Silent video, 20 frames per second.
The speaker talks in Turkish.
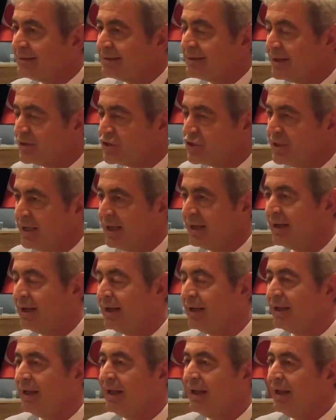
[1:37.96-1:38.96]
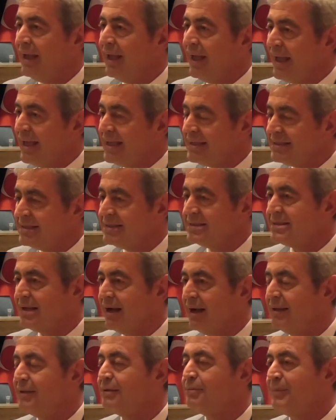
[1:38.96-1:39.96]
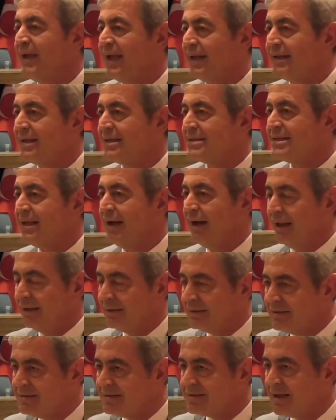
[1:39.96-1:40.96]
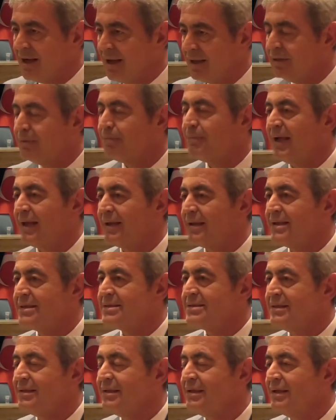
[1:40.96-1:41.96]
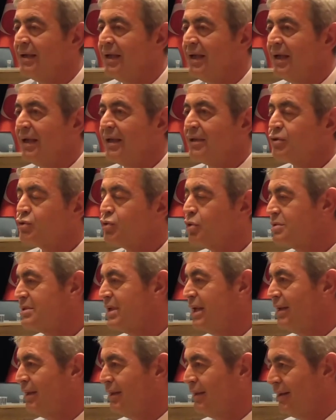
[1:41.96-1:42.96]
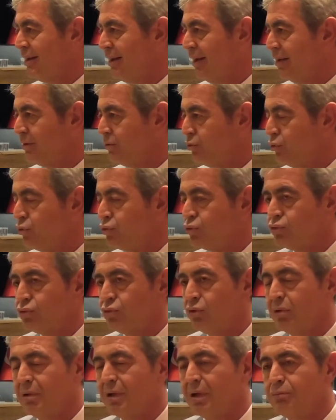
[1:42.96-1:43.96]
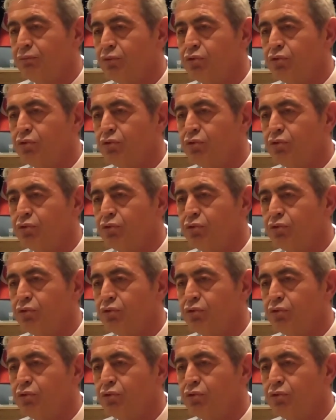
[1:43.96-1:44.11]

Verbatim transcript: taşıyarak eski sağlık merkezi, halkın sağlık merkezini sosyal alana dönüştürüyorlar.